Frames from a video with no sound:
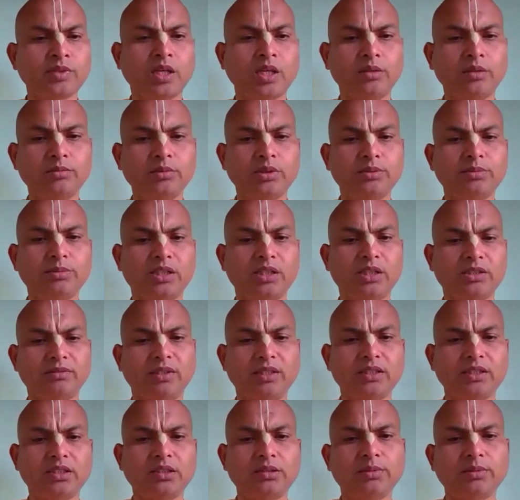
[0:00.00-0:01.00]
हम जब
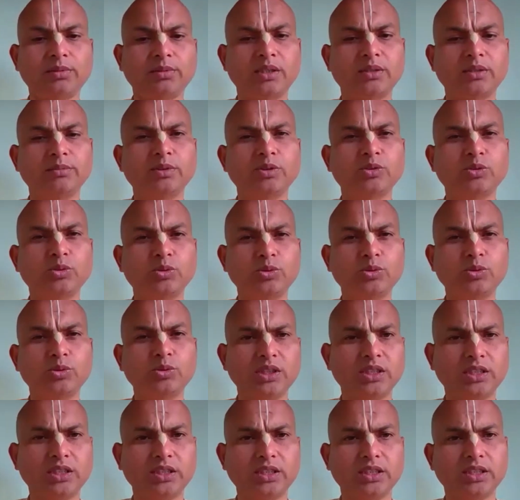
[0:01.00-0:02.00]
भगवान के बारे में
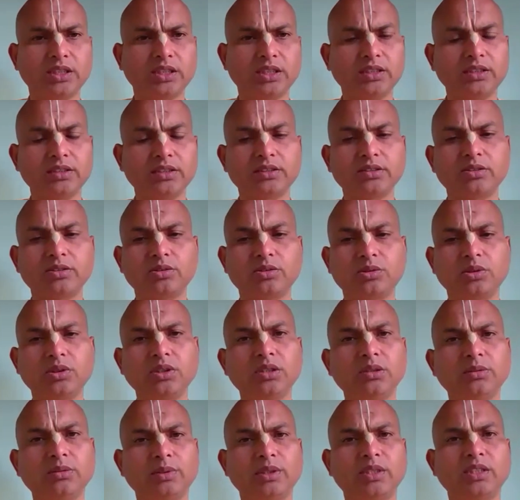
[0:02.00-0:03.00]
सुनते नहीं है ना तो ही
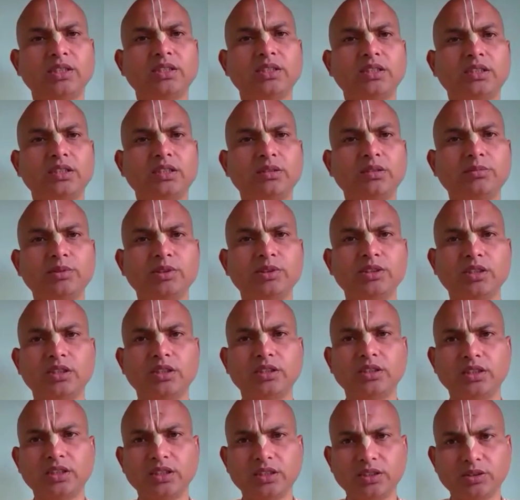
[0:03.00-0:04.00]
हमारे हृदय में
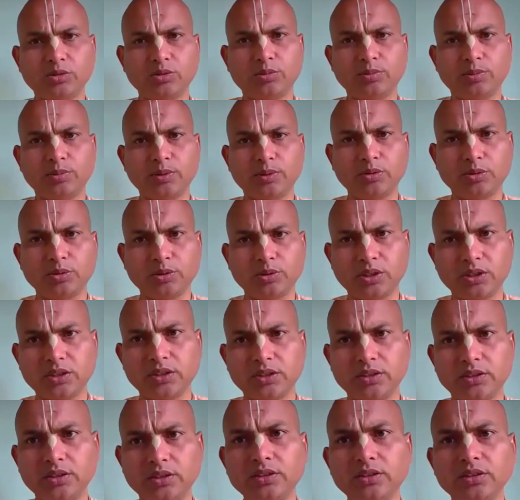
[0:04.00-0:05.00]
संदेह उत्पन्न होते
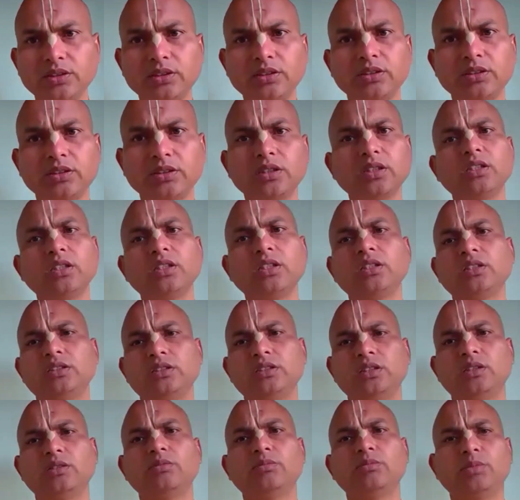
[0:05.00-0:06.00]
हैं
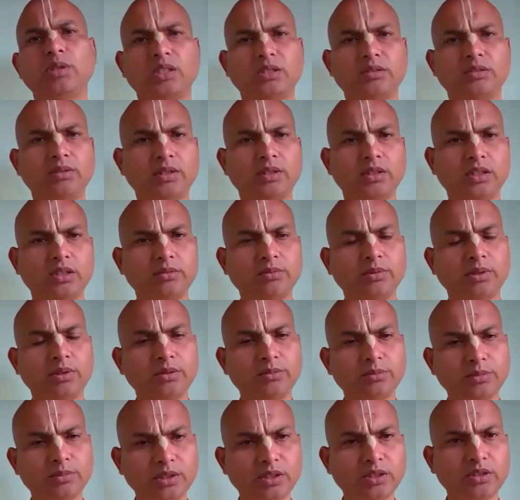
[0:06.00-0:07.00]
जब हम भगवान के
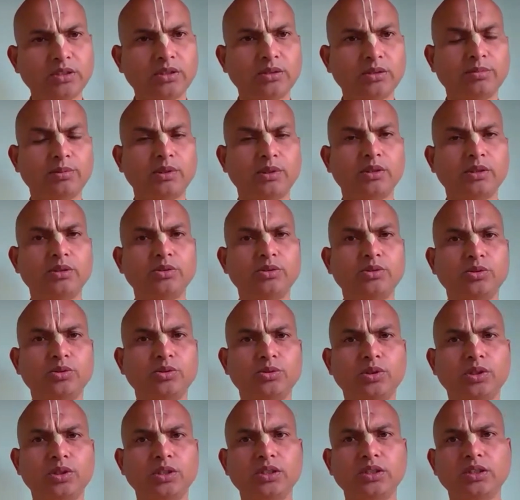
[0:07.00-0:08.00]
बारे में नित्य प्रति
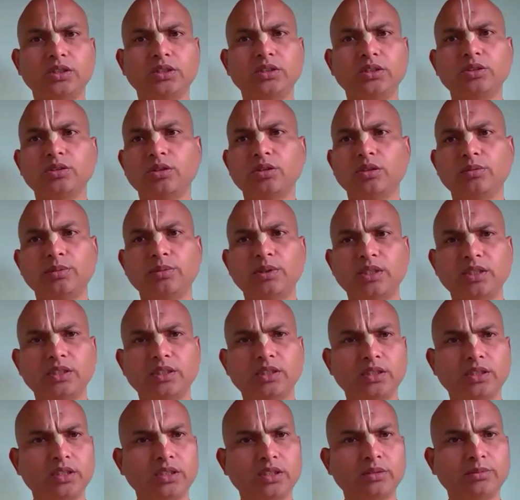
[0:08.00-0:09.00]
सुनते हैं तो हमारे
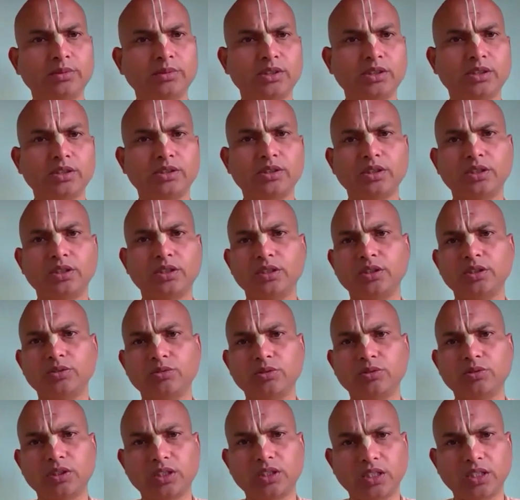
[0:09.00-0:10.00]
हृदय में से
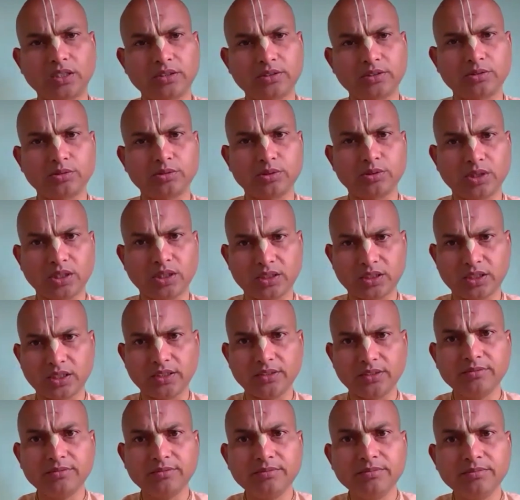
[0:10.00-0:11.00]
संदेहों का नाश हो जाता है